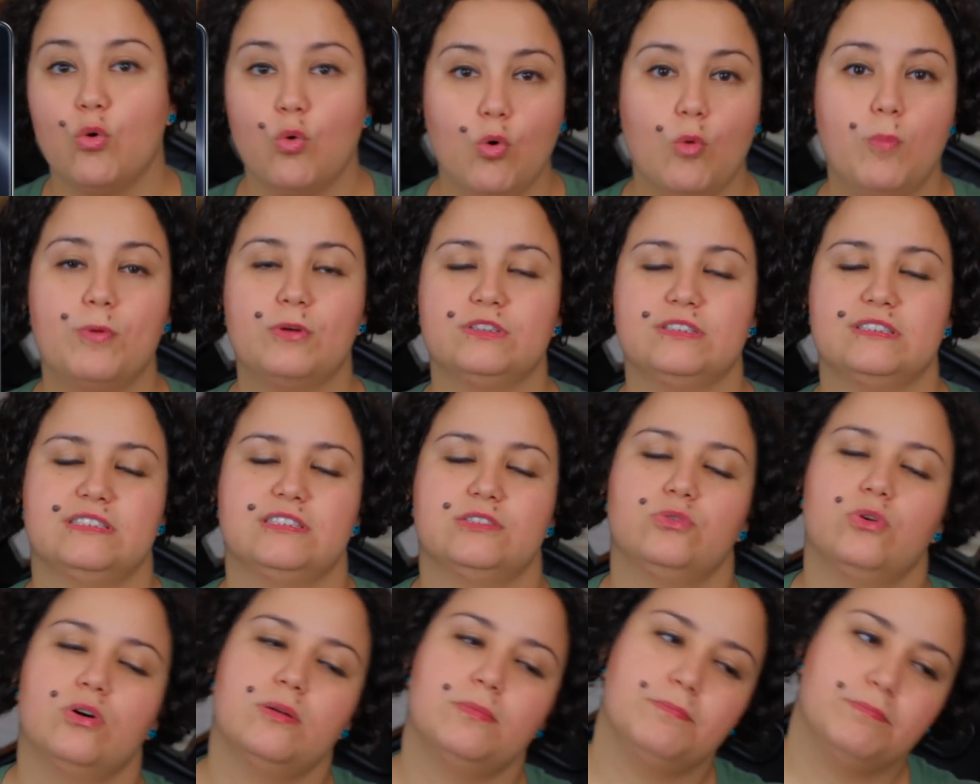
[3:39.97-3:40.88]
O
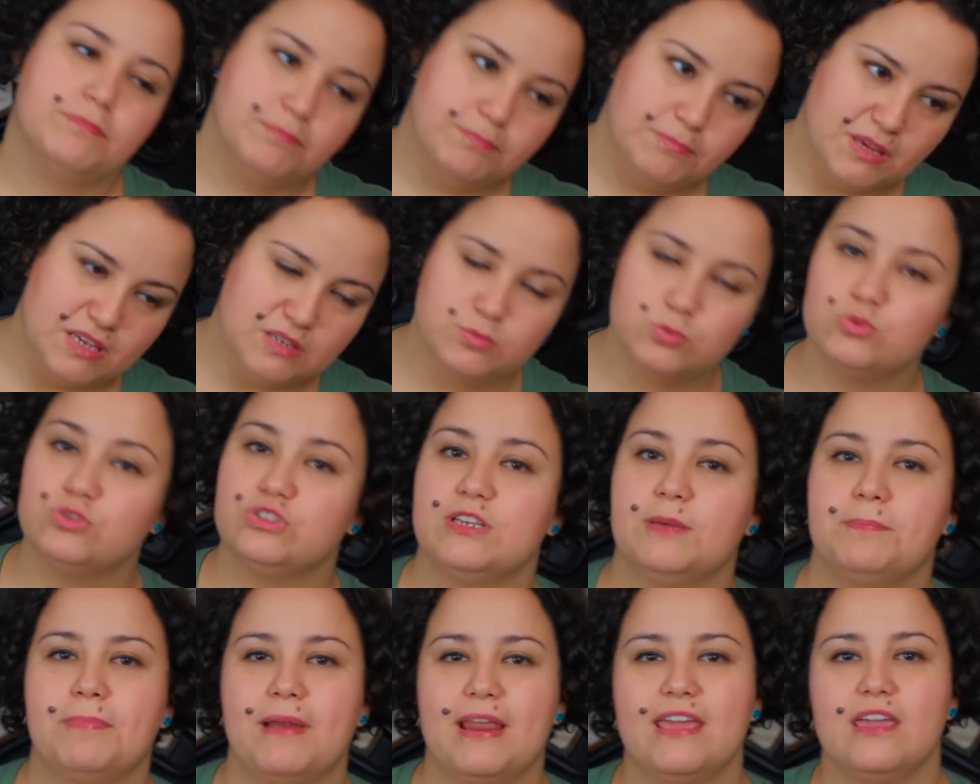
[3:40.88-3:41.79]
processador, mesmo do
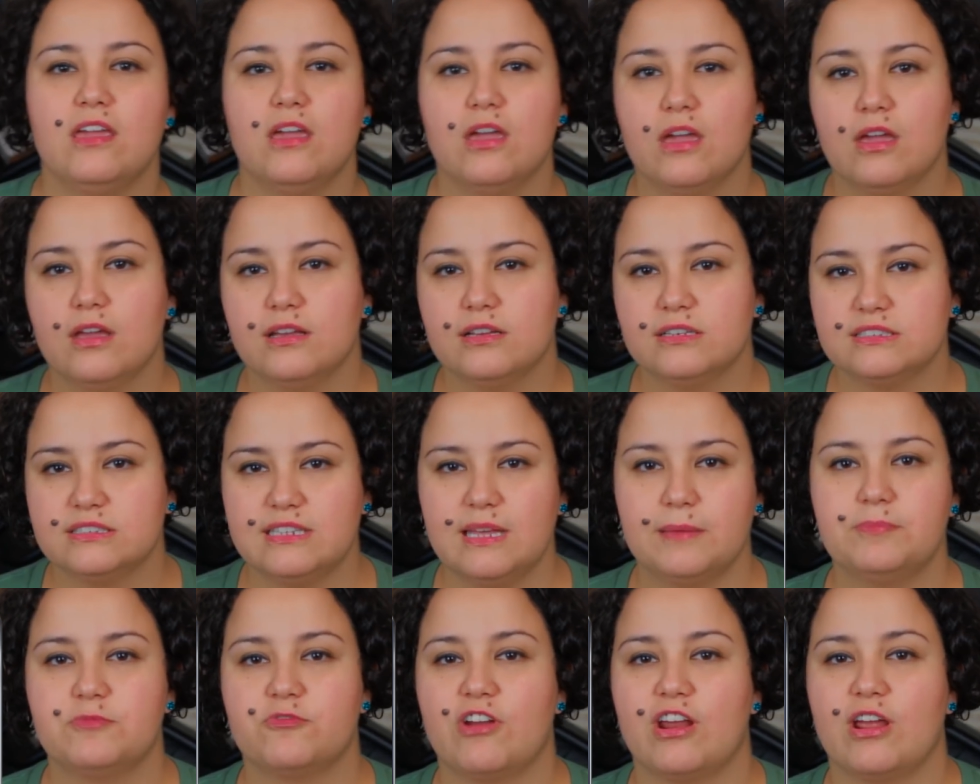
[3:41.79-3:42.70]
Z Play,
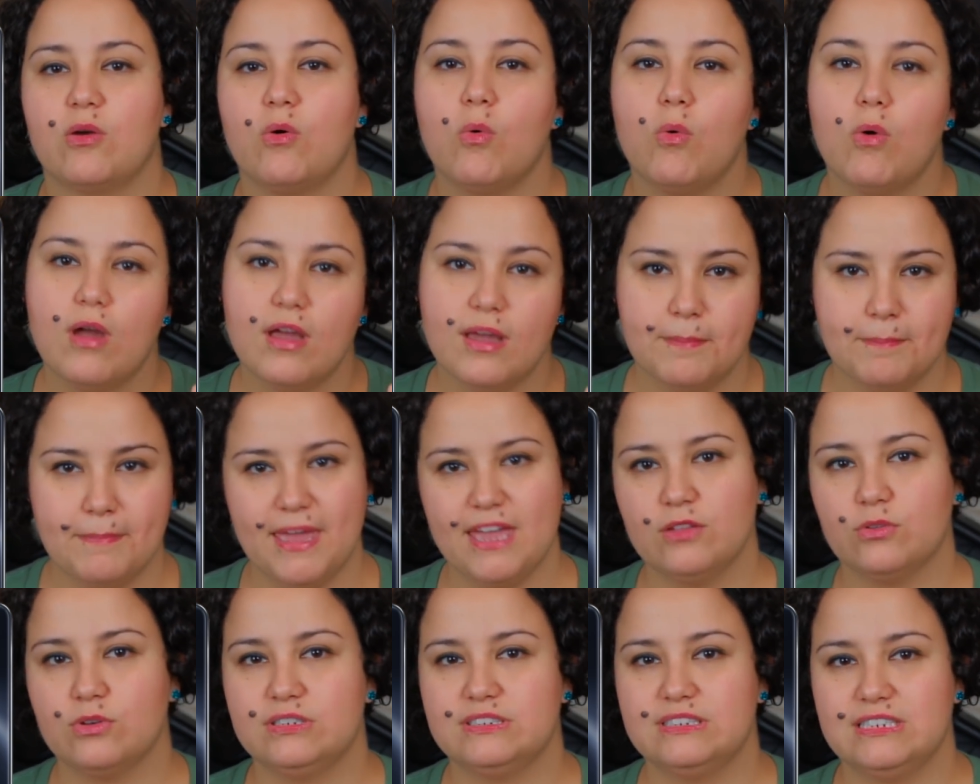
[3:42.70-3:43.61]
Snapdragon
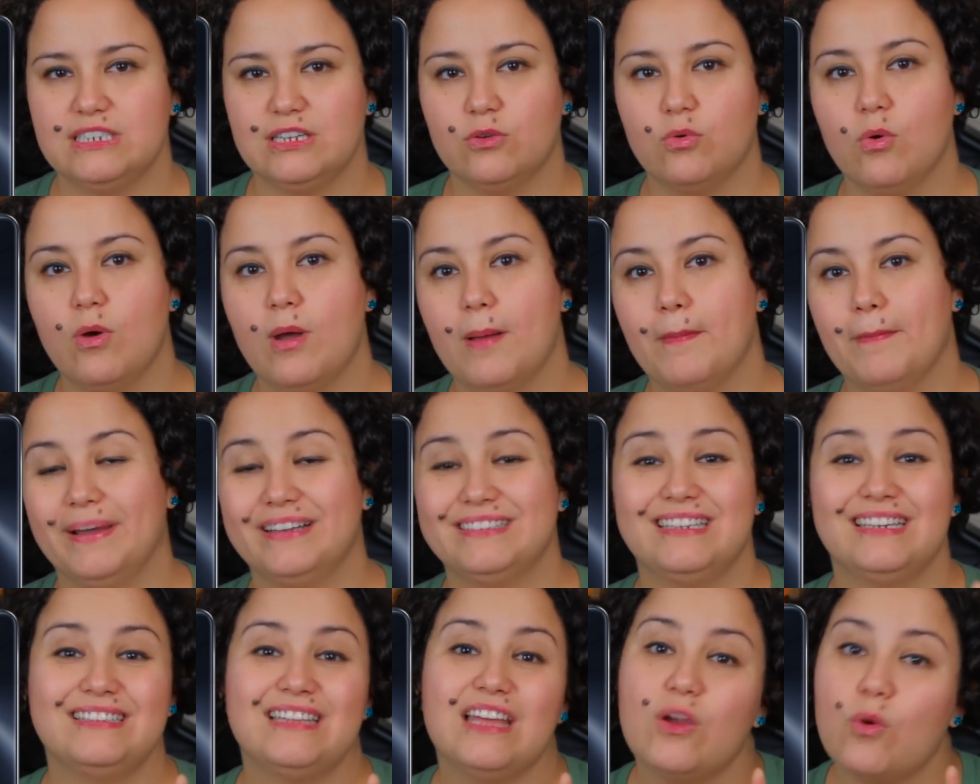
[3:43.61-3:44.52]
625,
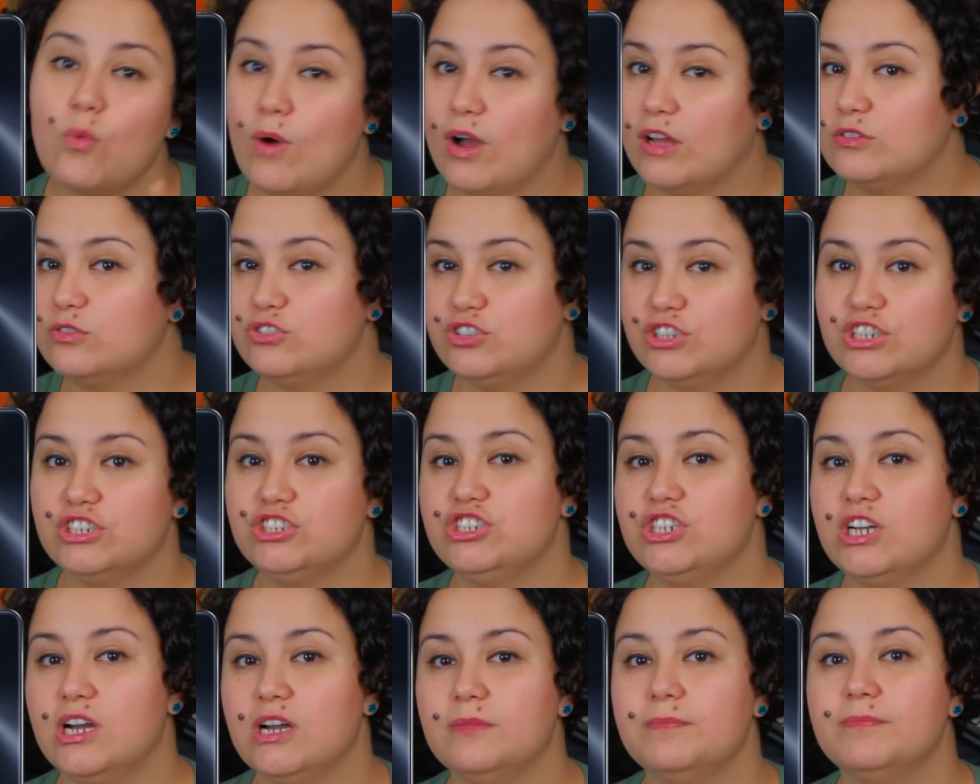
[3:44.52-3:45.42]
mas ele tem 4 GB
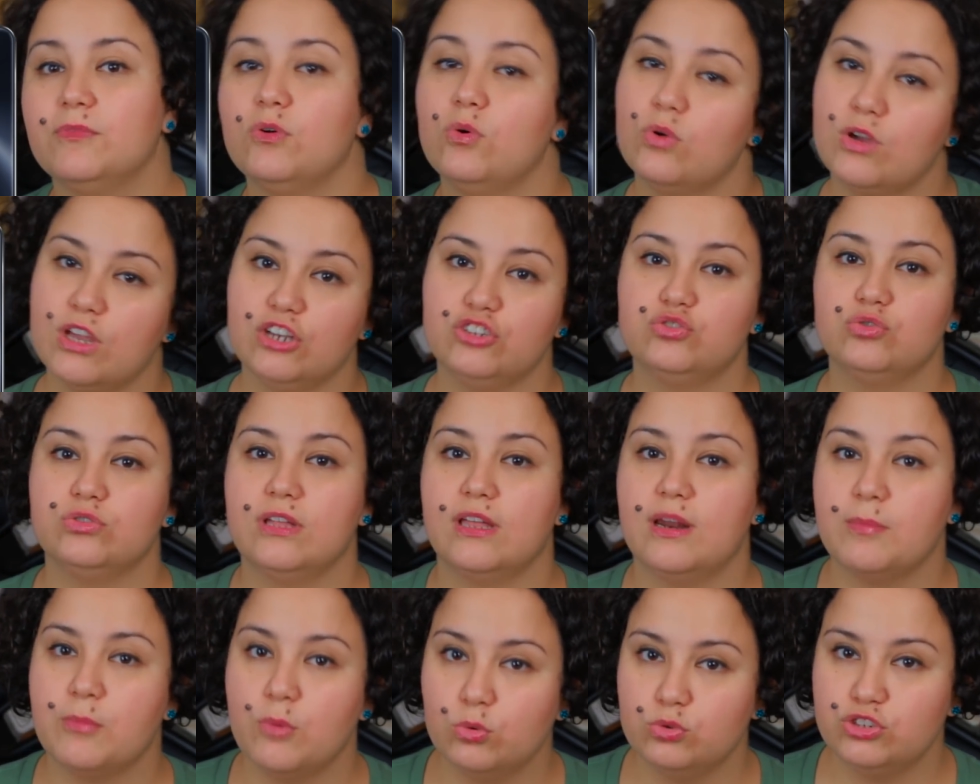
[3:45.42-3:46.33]
de RAM, o que
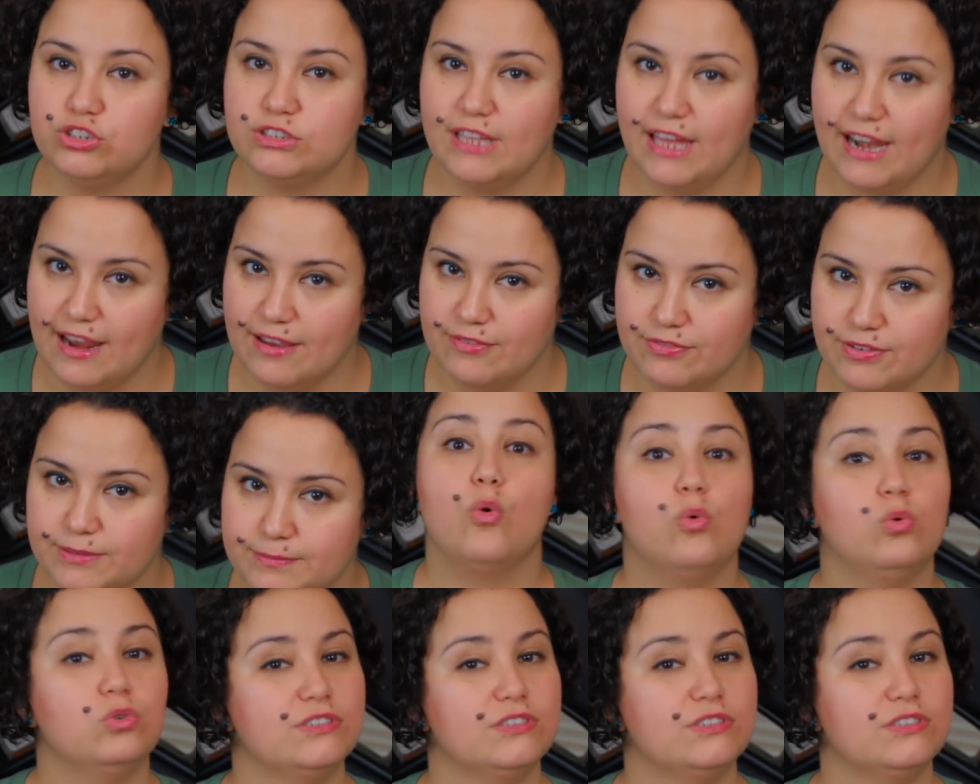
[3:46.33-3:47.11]
ajuda na multitarefa.